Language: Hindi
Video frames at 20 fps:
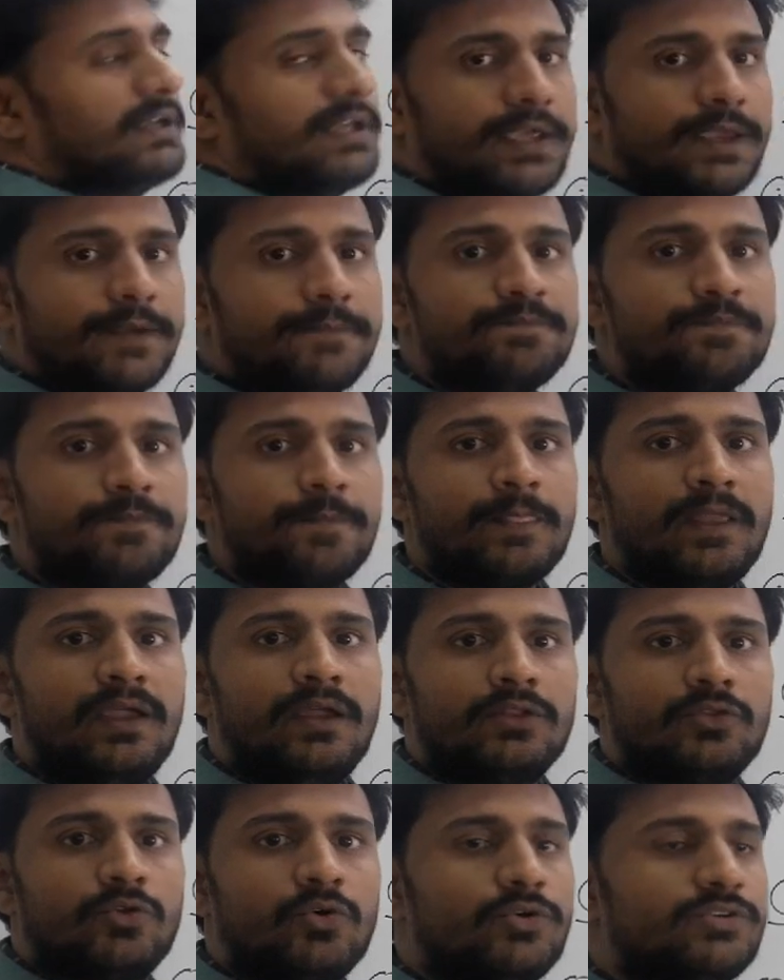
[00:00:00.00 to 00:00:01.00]
ठीक है
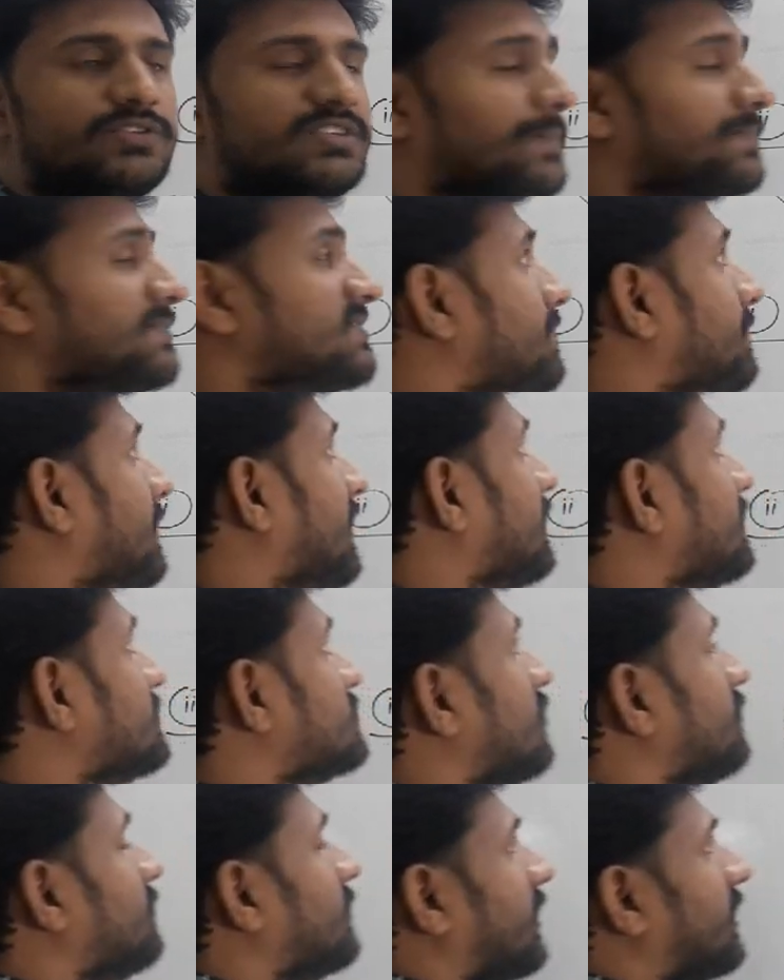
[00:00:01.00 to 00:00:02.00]
तो सबसे पहले
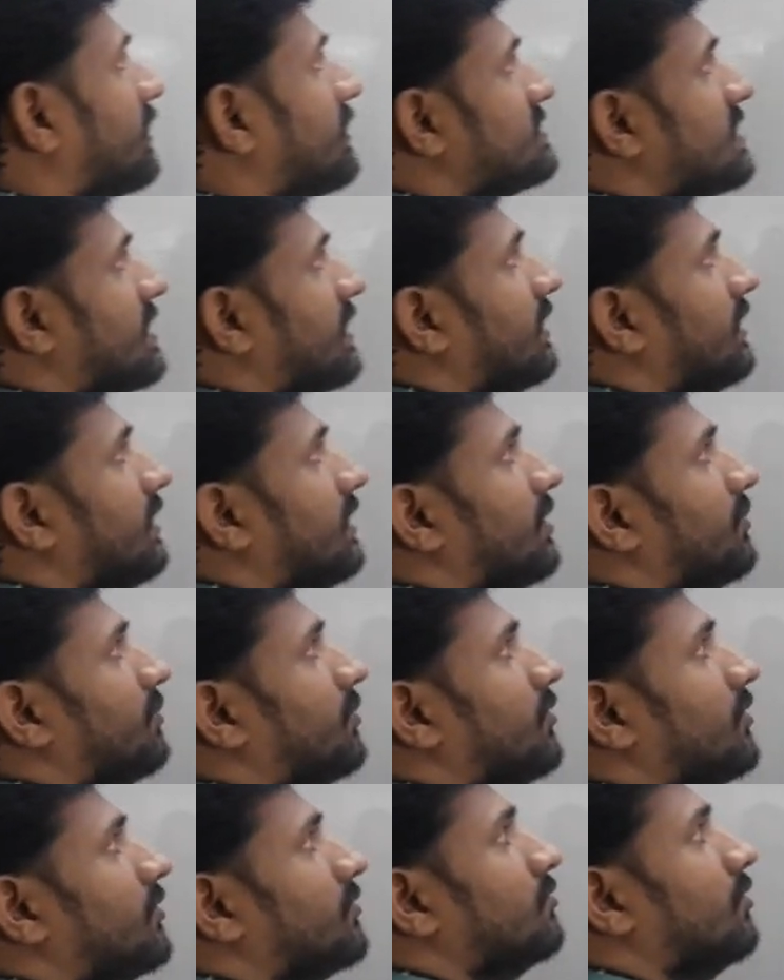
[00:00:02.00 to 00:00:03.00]
जो हम करने जाएंगे
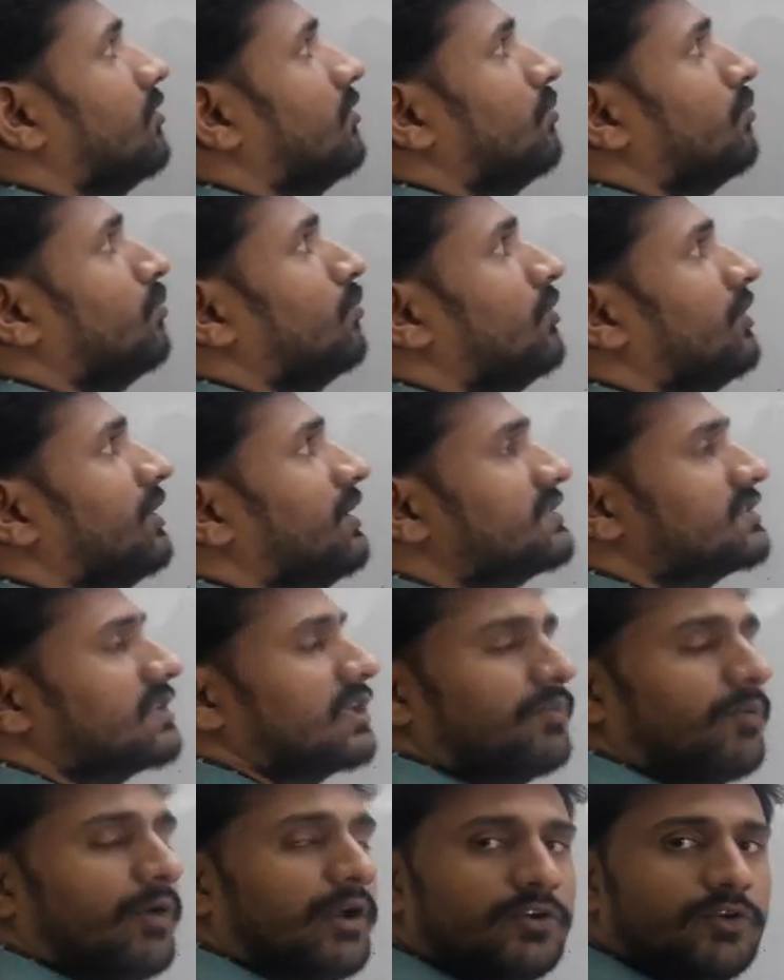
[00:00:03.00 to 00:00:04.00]
रिपोर्ट वो मूडीज़
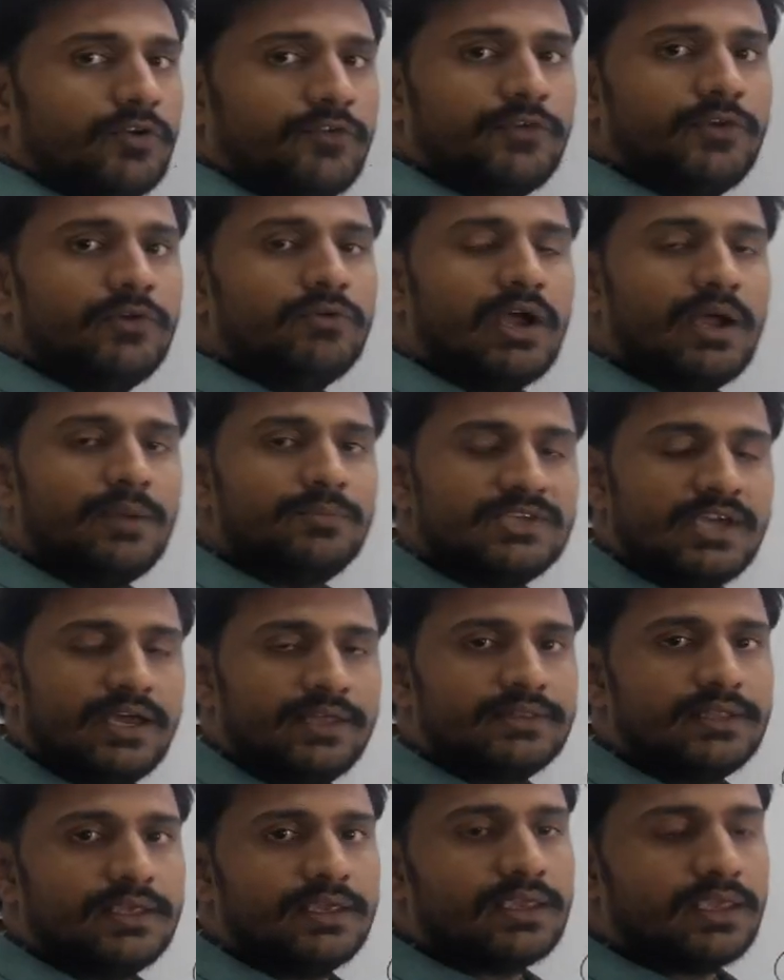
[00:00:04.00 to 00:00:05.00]
के पॉइंट ऑफ व्यू आप
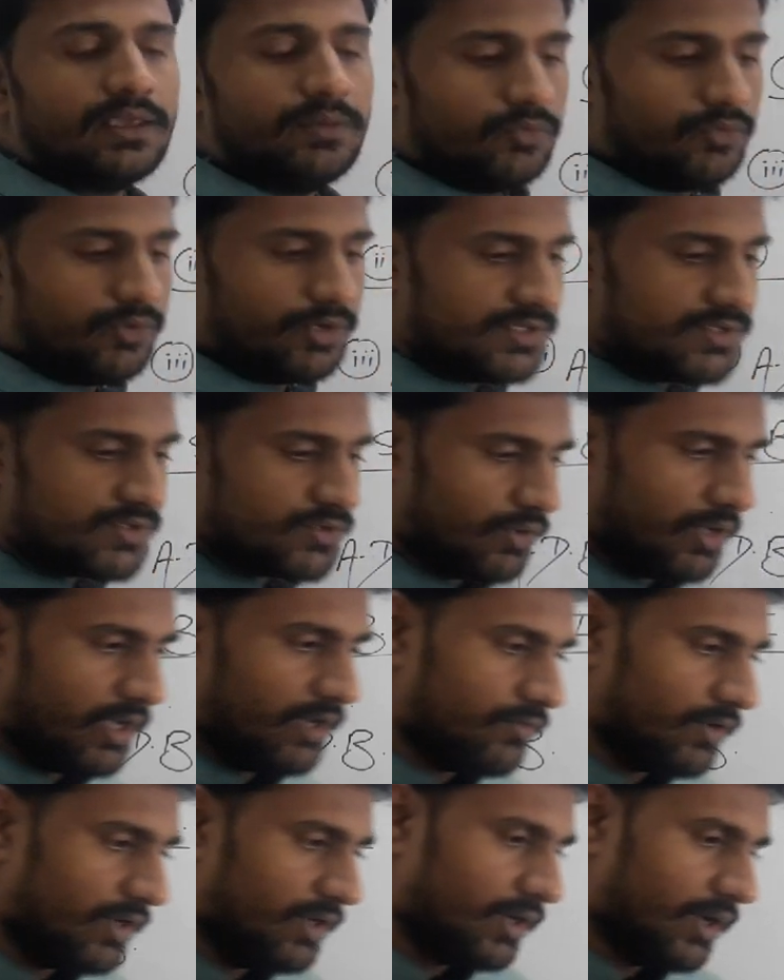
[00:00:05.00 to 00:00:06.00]
जानते हैं कि मूडीज़ जो है
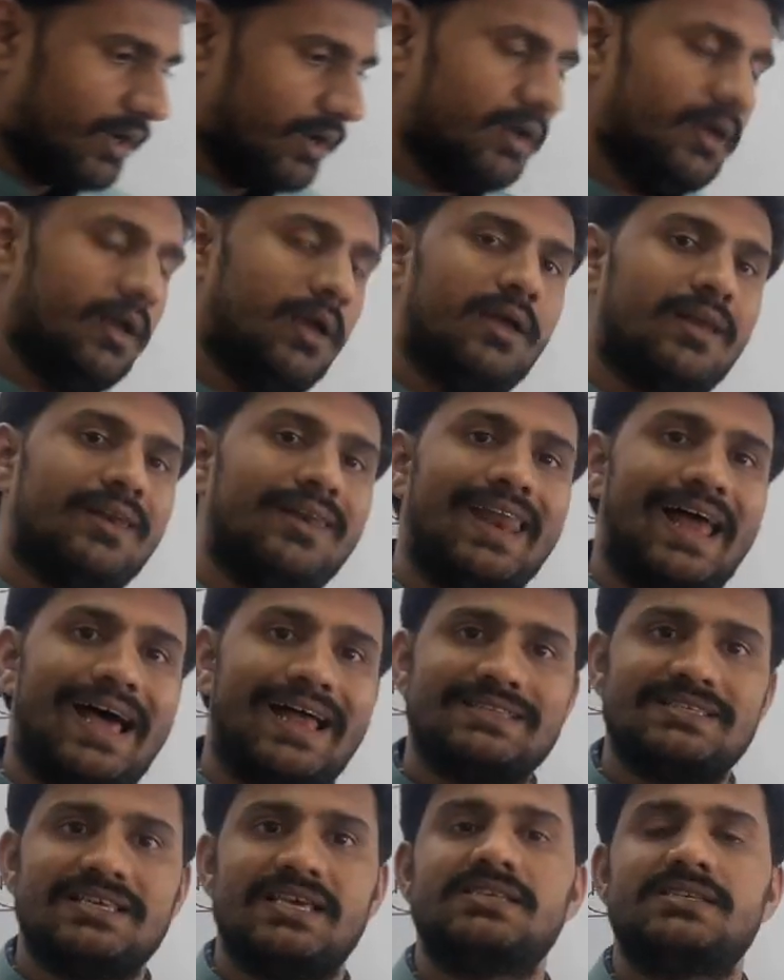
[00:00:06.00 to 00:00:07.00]
वर्ल्ड का
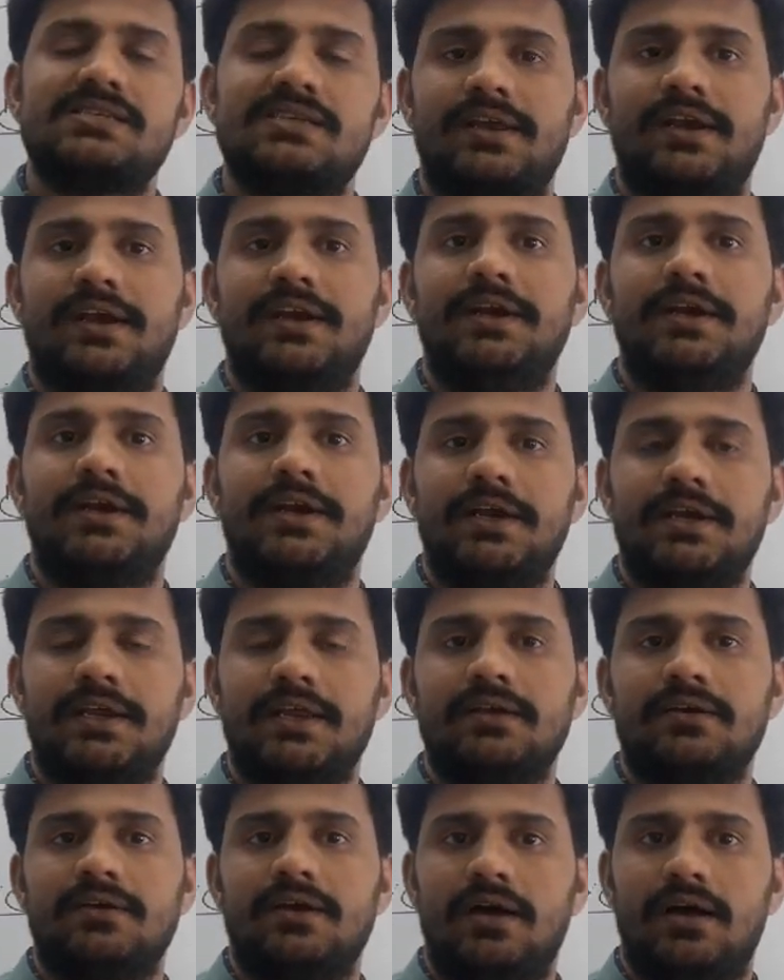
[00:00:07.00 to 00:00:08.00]
लार्जेस्ट क्रेडिट
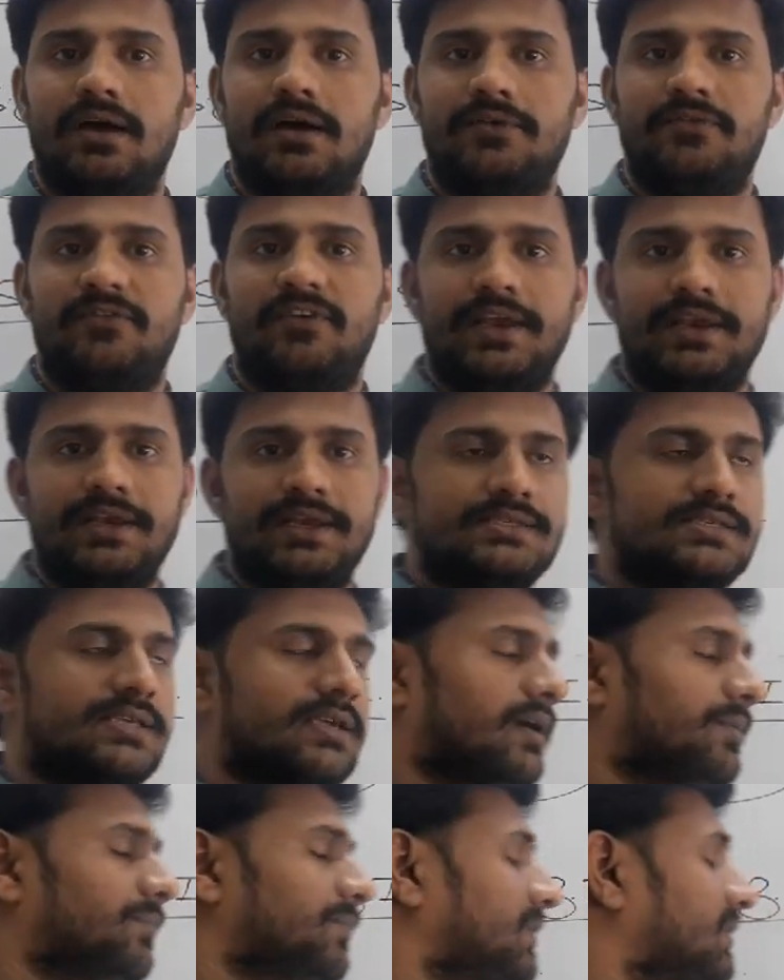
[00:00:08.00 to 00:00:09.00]
रेटिंग फाइनेंस
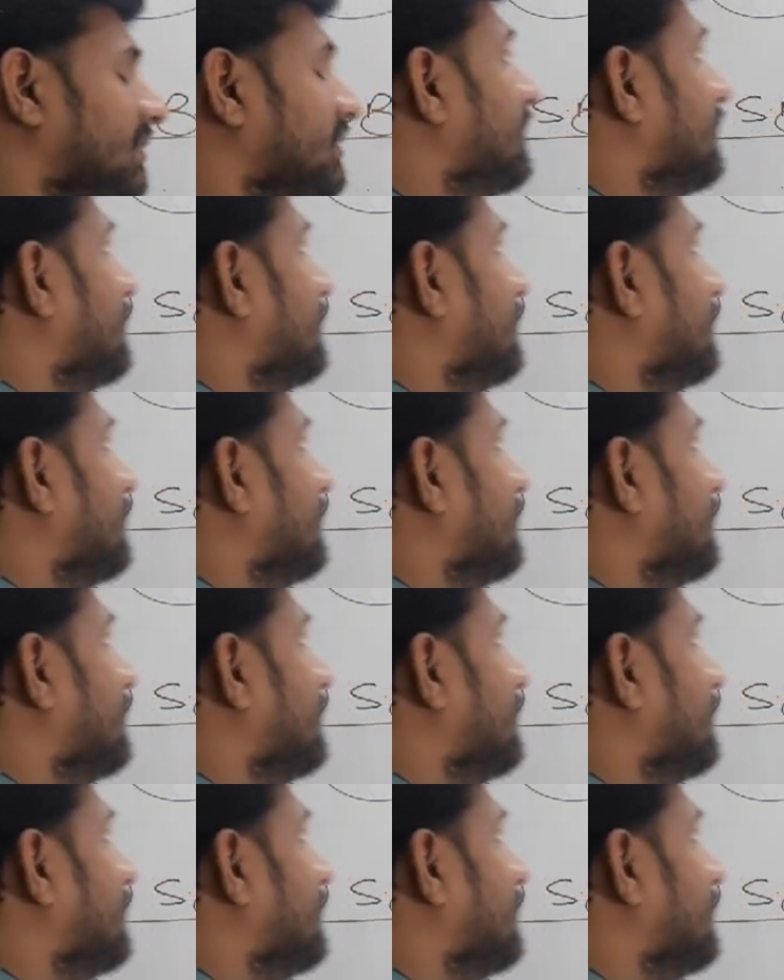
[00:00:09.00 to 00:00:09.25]
कंपनी